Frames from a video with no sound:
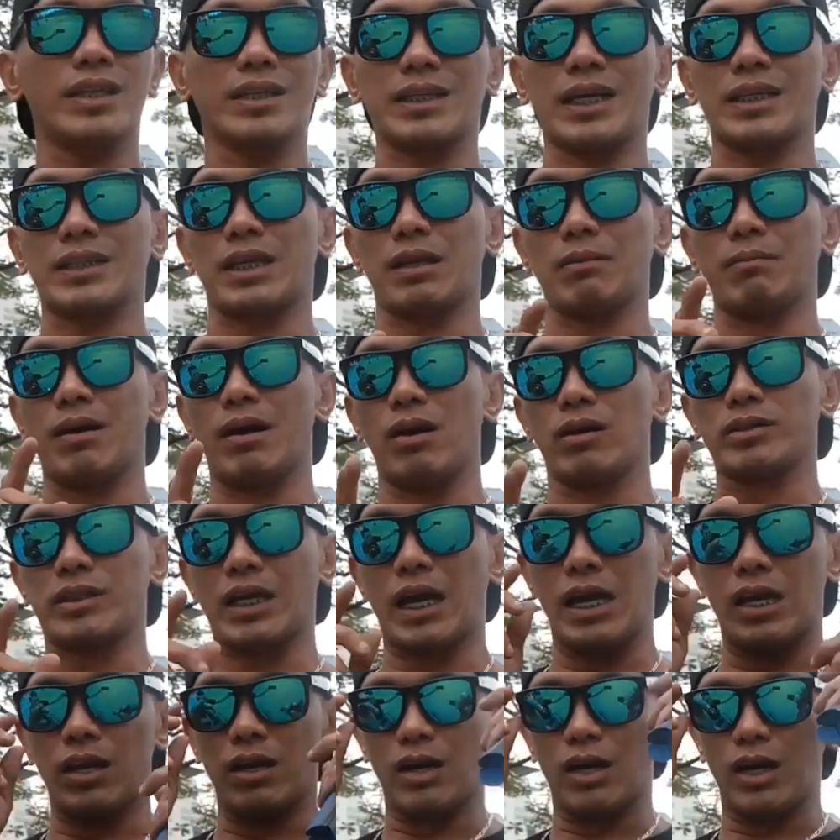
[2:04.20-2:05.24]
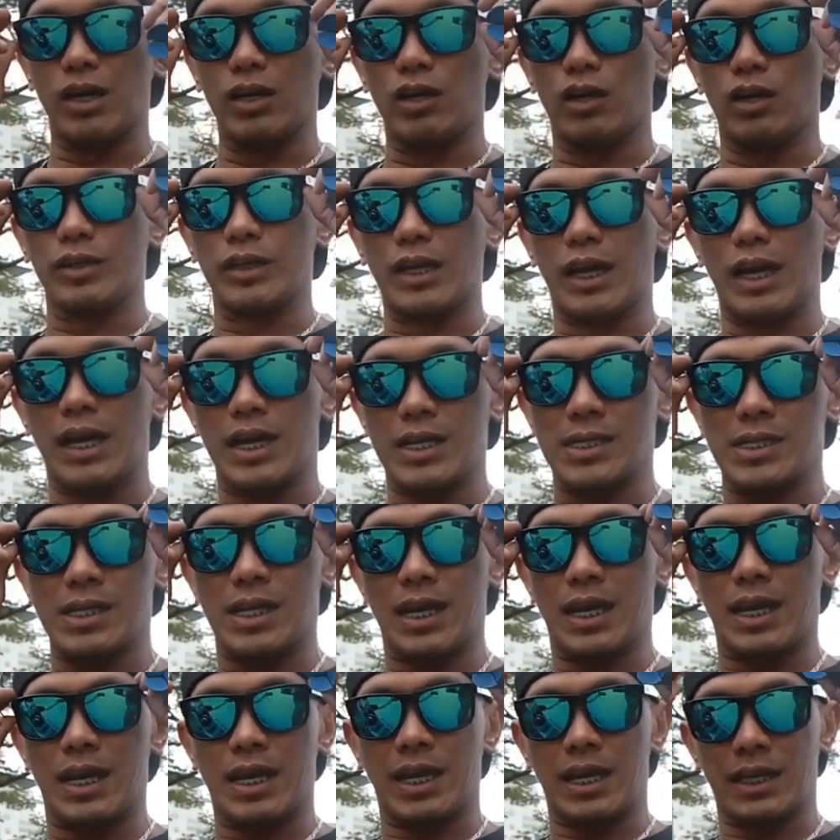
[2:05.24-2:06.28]
nagtatrabaho tayo ngayon as
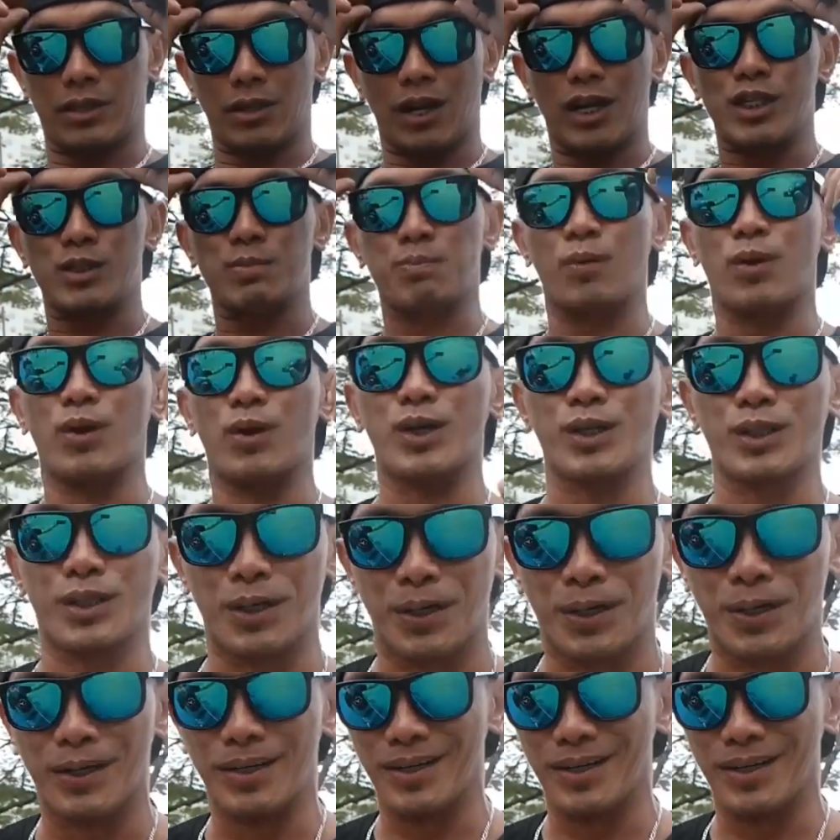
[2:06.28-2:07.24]
a transporter.